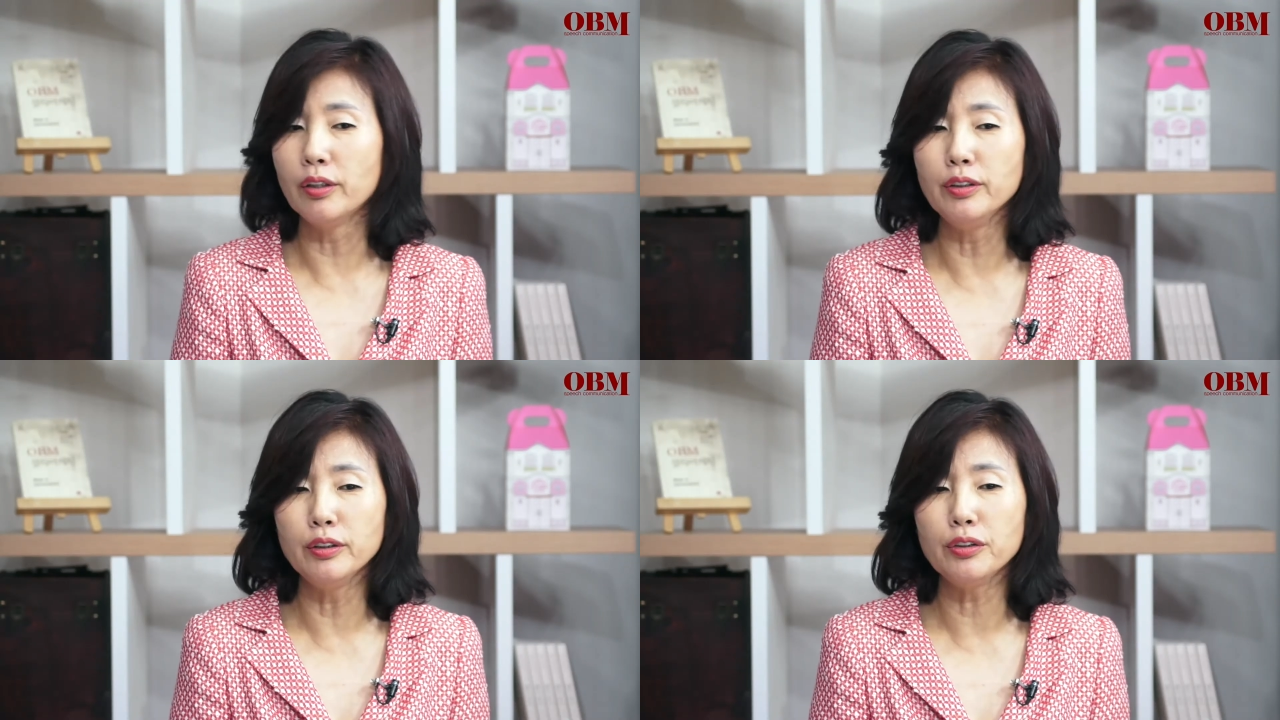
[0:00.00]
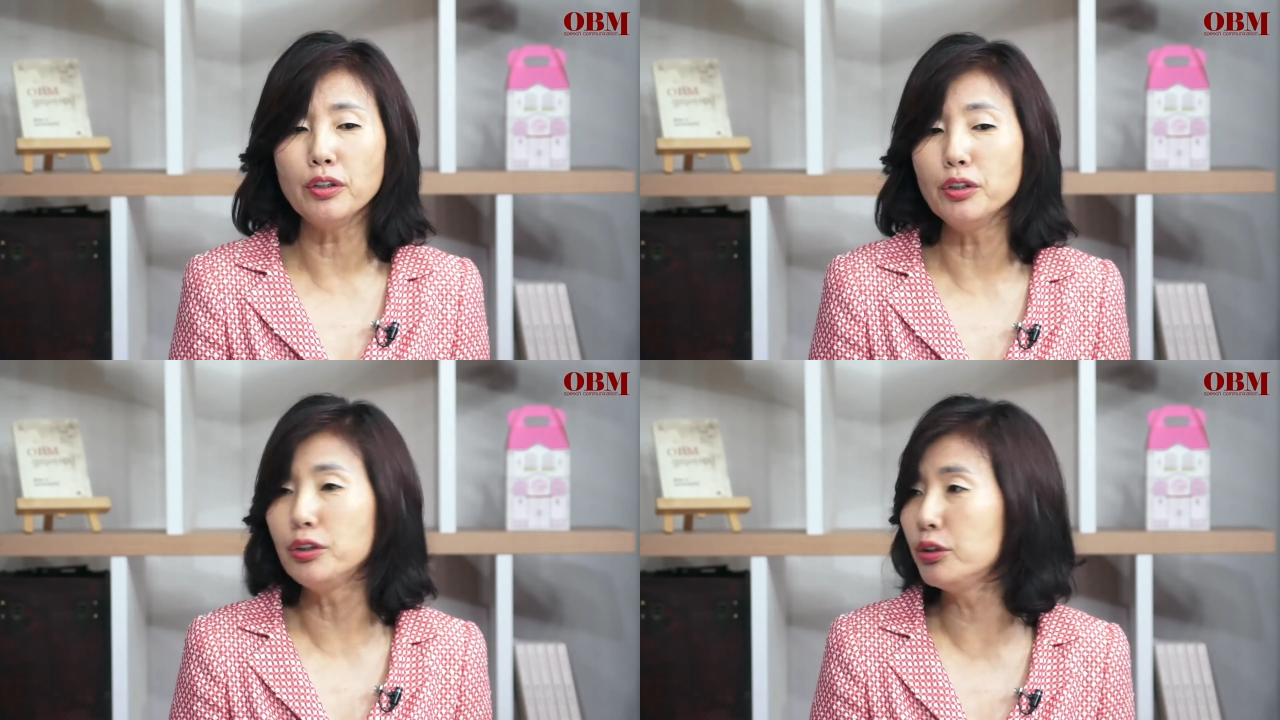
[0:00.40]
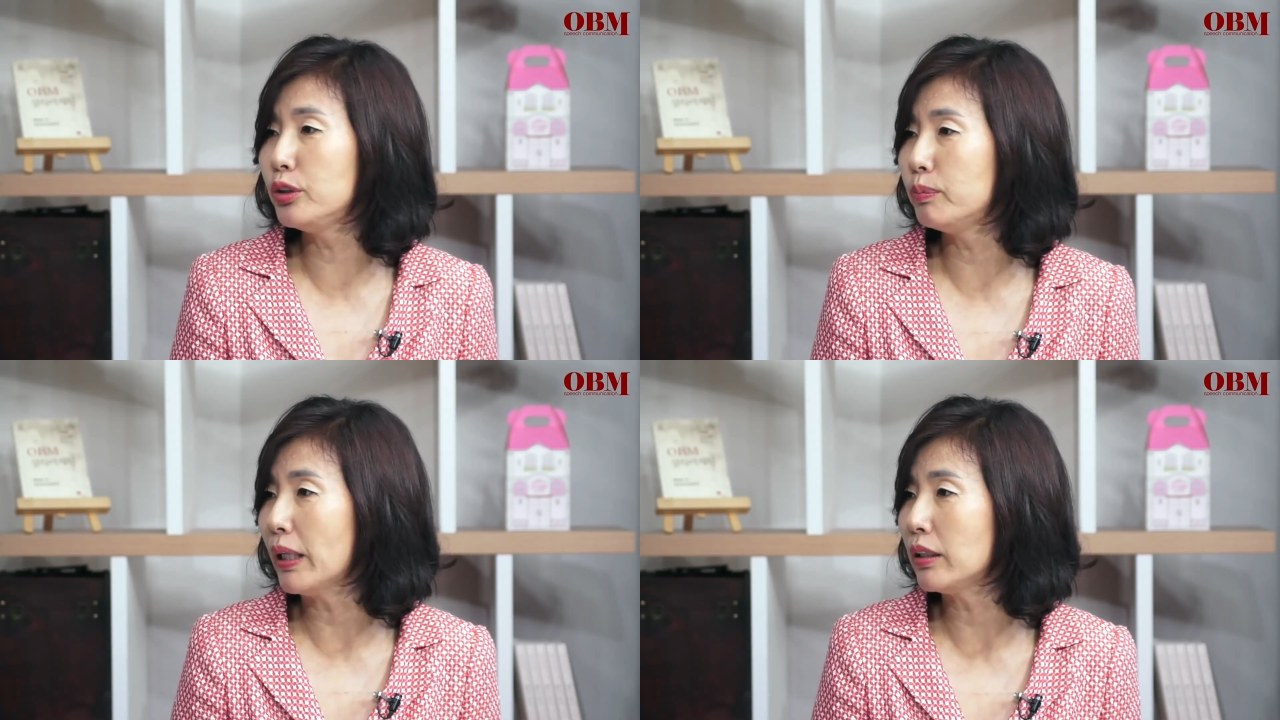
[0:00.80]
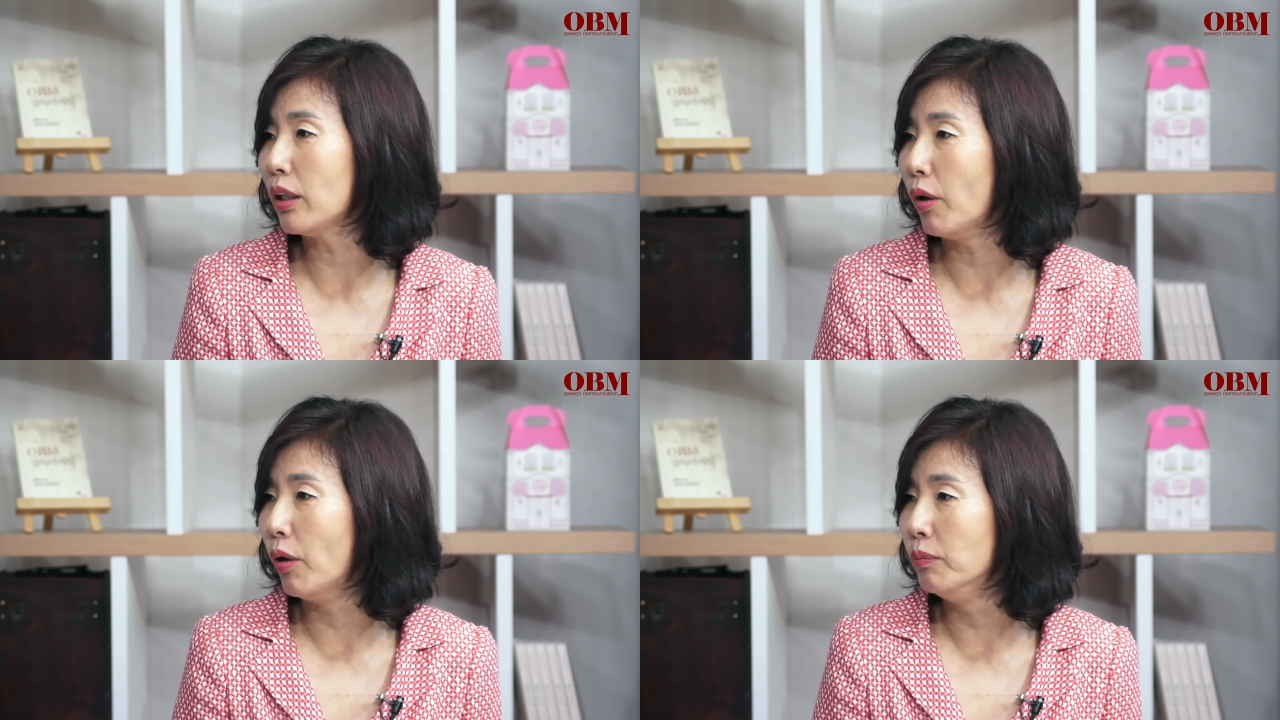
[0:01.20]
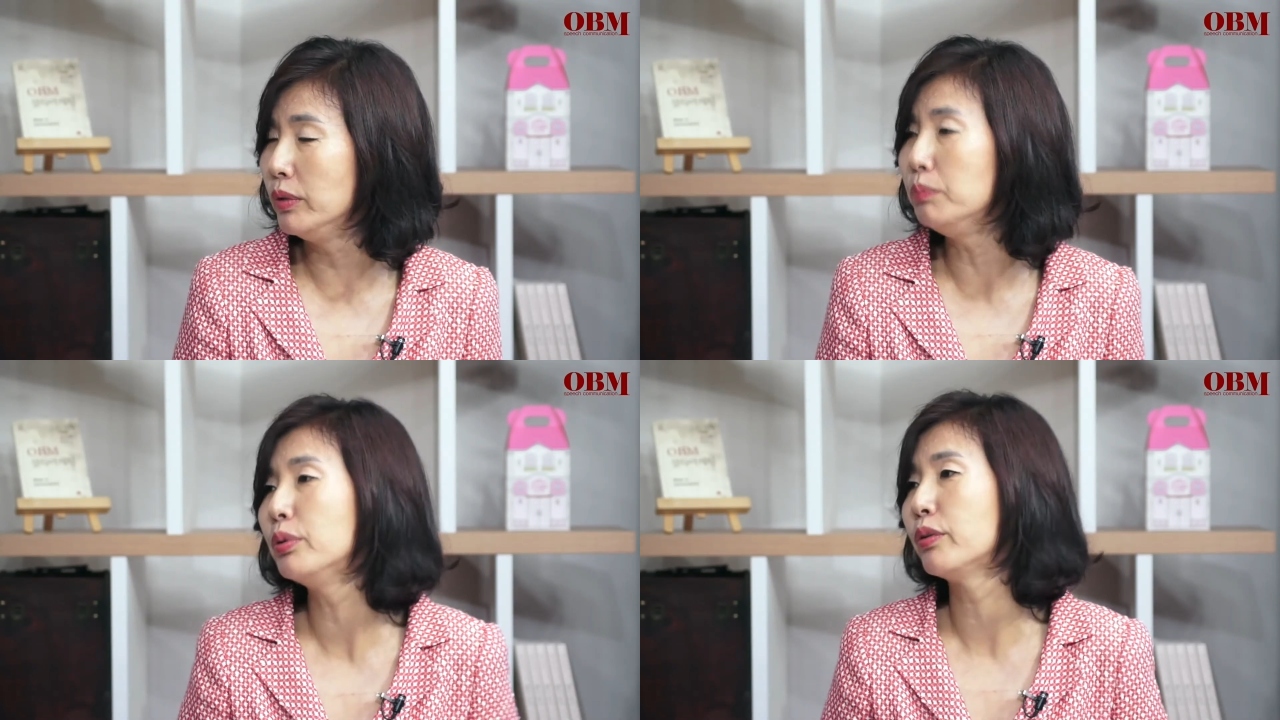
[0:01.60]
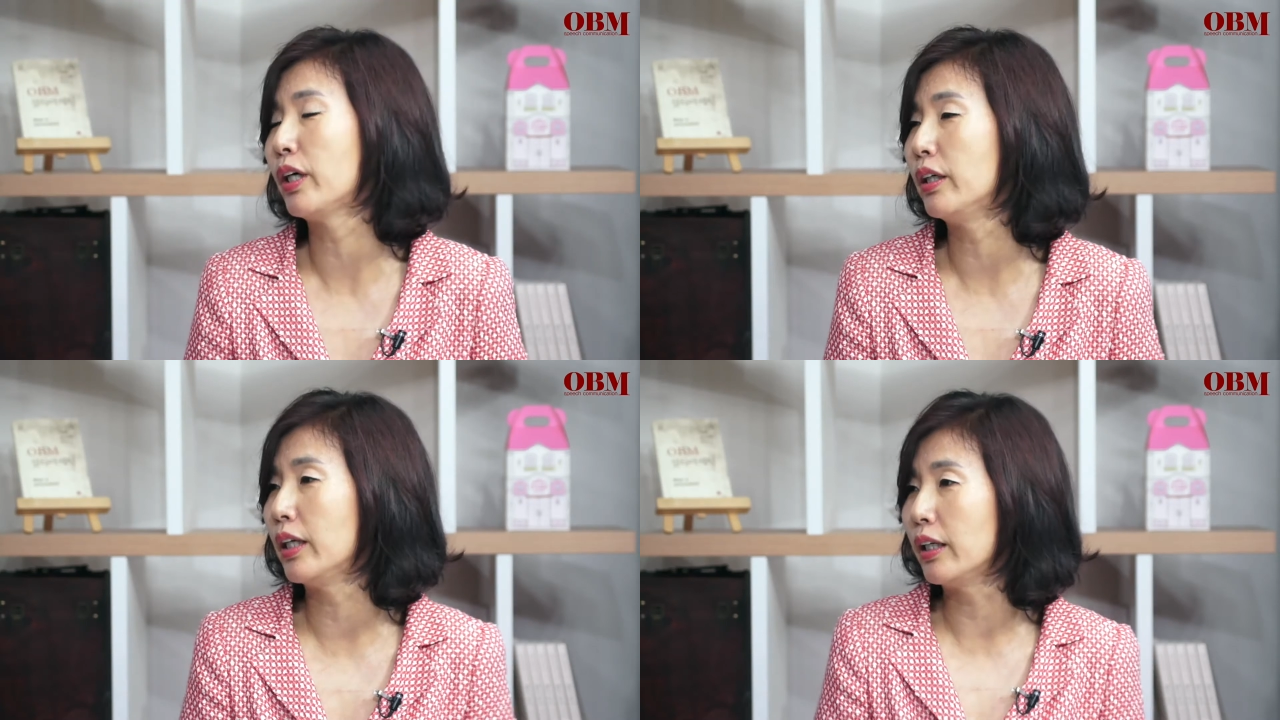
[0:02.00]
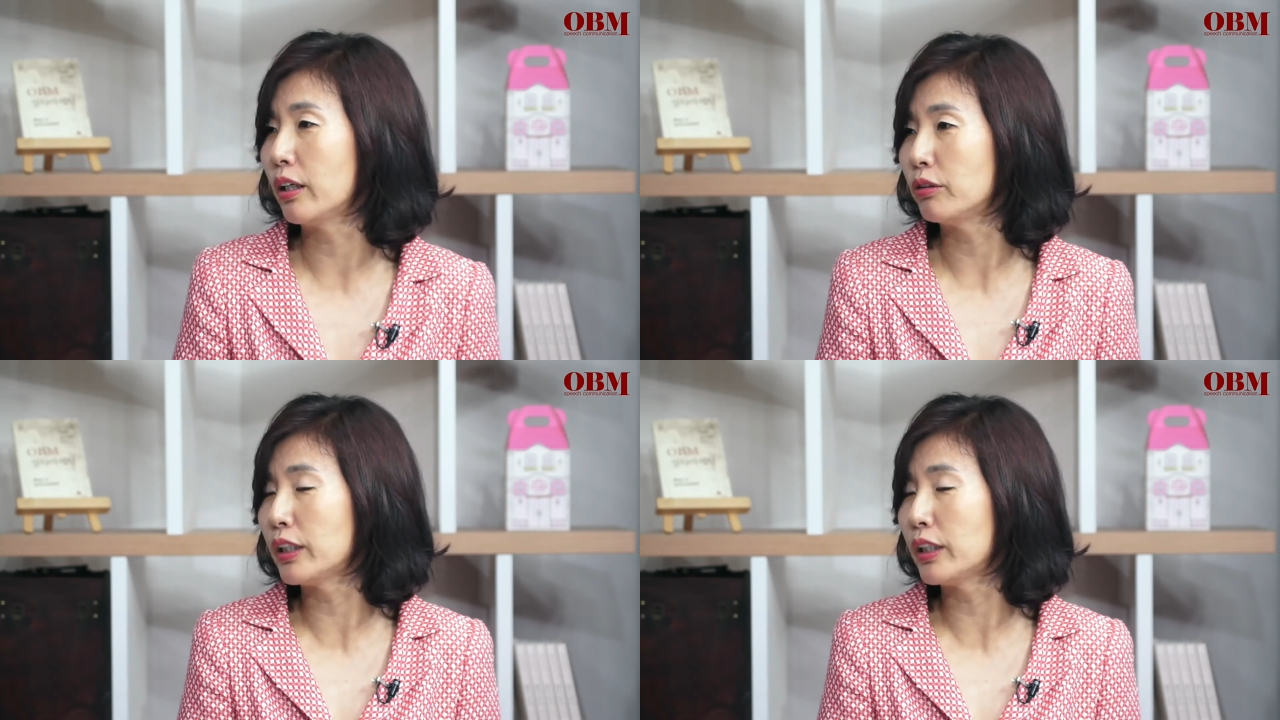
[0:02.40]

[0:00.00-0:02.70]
저는 떨어질 수밖에 없는 프로라고